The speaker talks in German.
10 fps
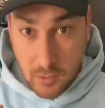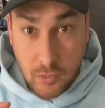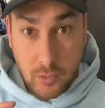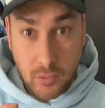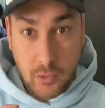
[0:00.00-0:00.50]

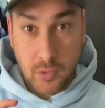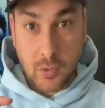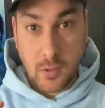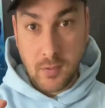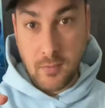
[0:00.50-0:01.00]
so ein
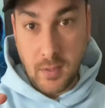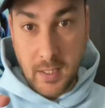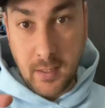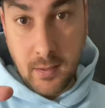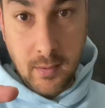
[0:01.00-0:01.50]
Stück
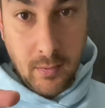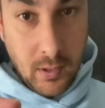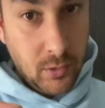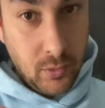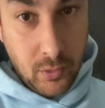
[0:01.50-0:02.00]
vielleicht
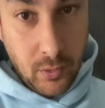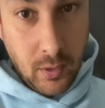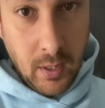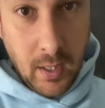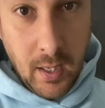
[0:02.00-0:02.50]
oder so ein
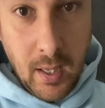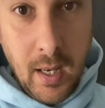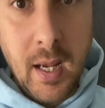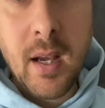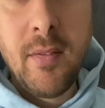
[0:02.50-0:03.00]
Stück
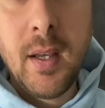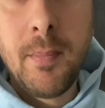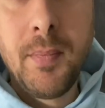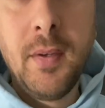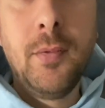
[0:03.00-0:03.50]
länger
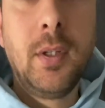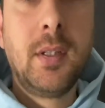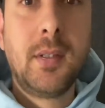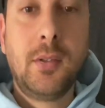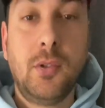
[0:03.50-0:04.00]
wäre, dann würde ich
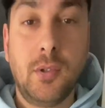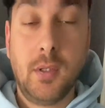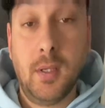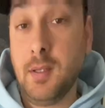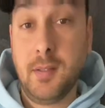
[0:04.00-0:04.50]
das
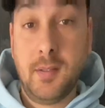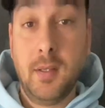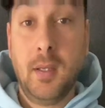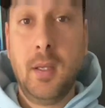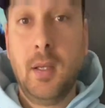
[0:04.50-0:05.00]
T-Shirt, äh, das,
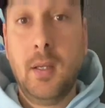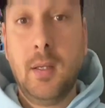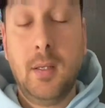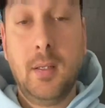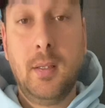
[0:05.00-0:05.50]

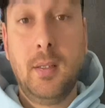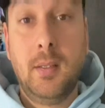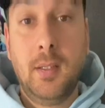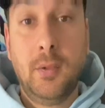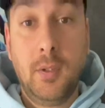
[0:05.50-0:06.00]

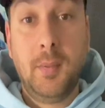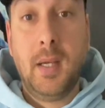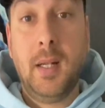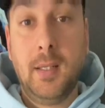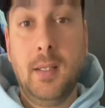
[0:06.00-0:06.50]
äh, den Hoodie
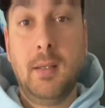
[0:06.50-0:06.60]
behalten.